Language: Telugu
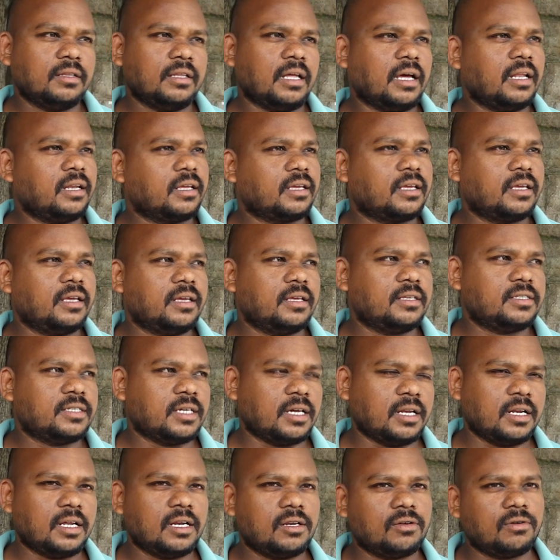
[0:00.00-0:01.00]
దానికి
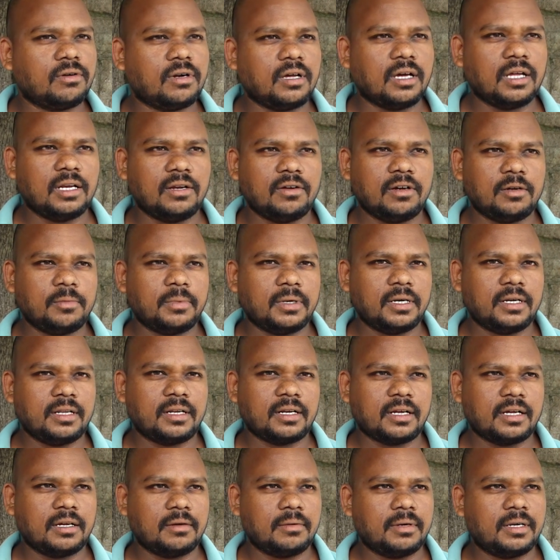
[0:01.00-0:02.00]
జనాలు కూడా అలవాటు
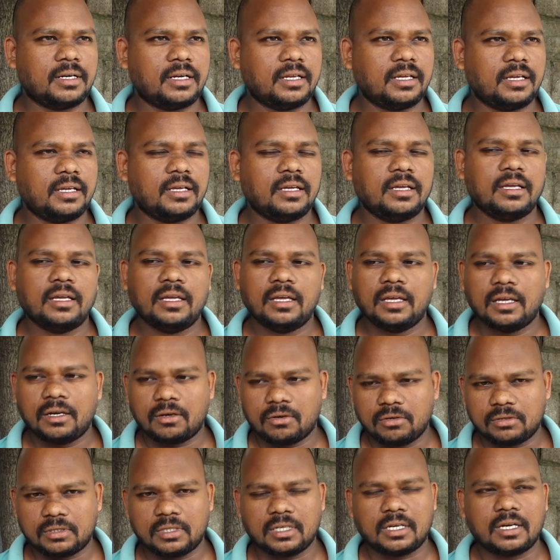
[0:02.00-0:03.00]
పడ్డారు కాబట్టి
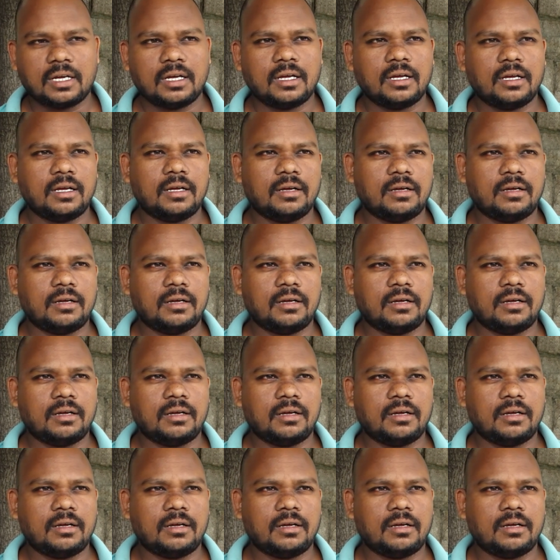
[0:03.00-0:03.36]
కొత్తగా